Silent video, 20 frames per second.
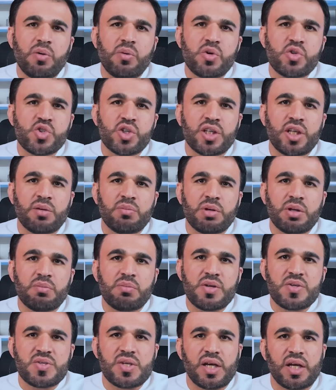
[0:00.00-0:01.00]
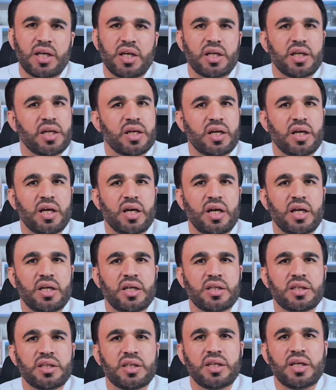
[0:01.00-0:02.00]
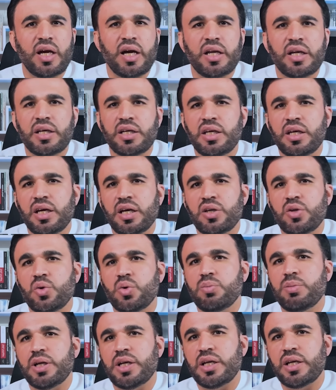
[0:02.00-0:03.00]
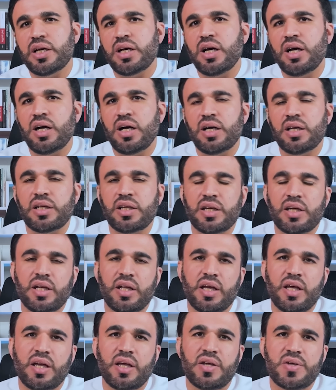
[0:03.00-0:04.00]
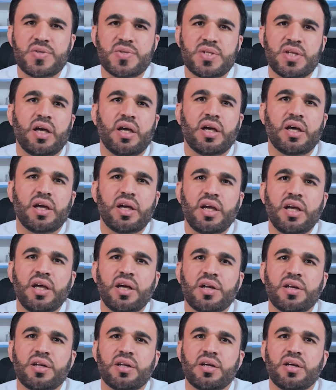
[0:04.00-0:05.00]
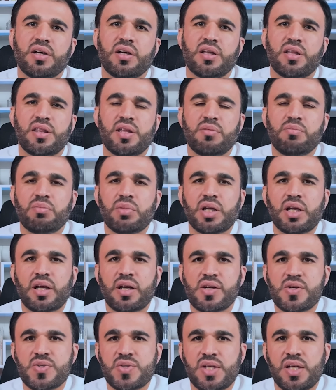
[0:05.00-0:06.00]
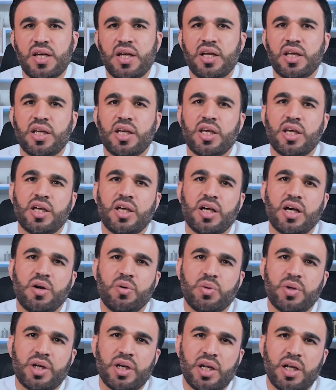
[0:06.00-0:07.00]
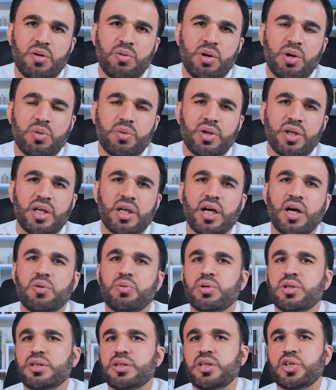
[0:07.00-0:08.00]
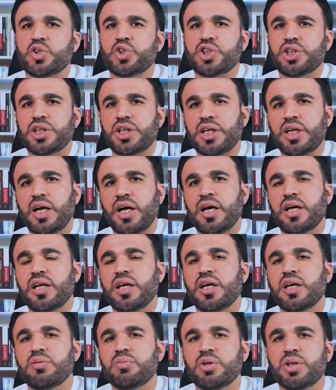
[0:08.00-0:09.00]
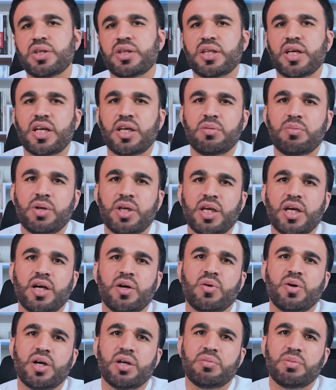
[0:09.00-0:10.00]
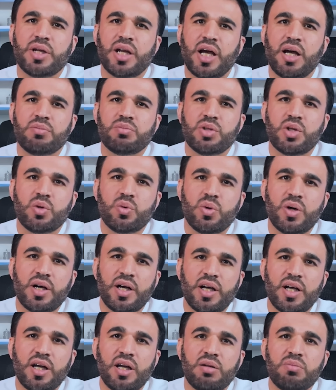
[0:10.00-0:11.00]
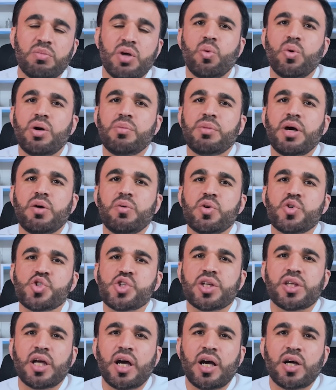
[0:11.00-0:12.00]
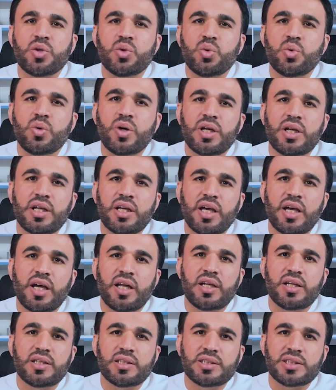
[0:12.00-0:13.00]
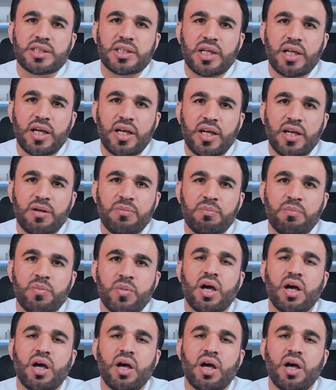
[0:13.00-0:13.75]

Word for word: وجد من مسائلها التي عليه أن يبلغها للناس غير آه، ذم الغزالي أو النووي أو التشنيع على ابن تيمية وابن عبد الوهاب وما وجد عدوا للإسلام